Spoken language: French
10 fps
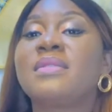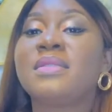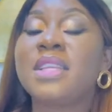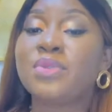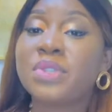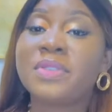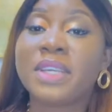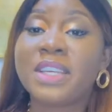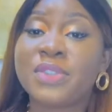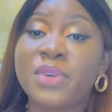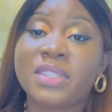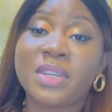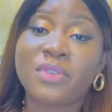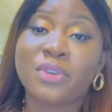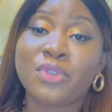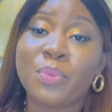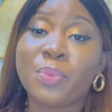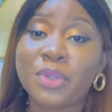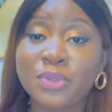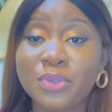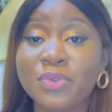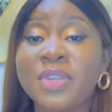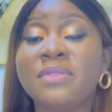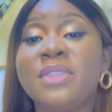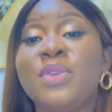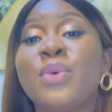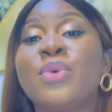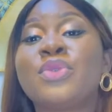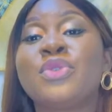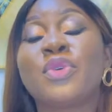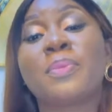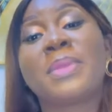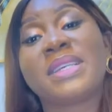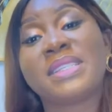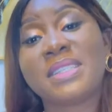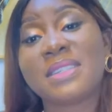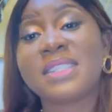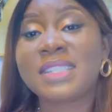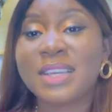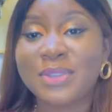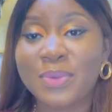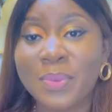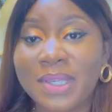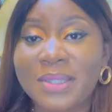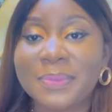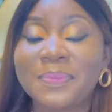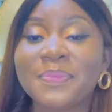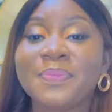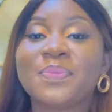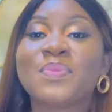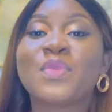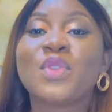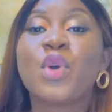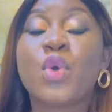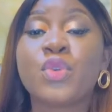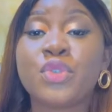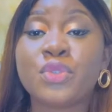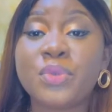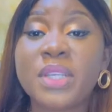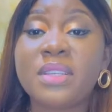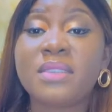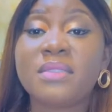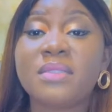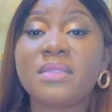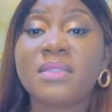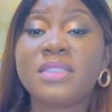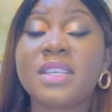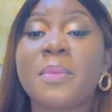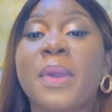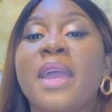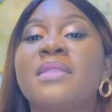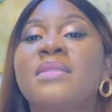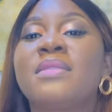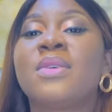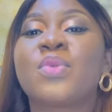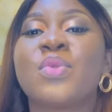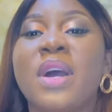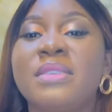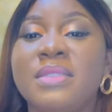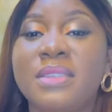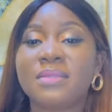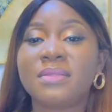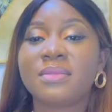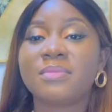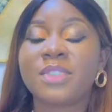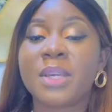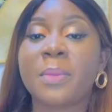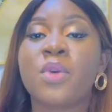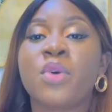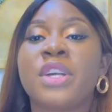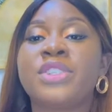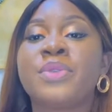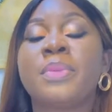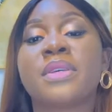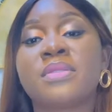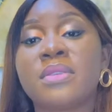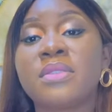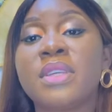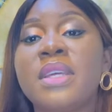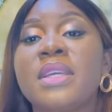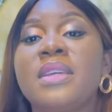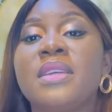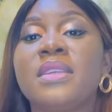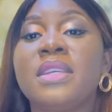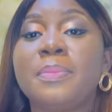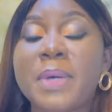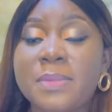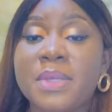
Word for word: des notifications à chaque fois que je poste une nouvelle vidéo sur ma chaîne chaque semaine. Donc aujourd'hui, j'aimerais t'encourager. J'aimerais encourager une personne qui passe par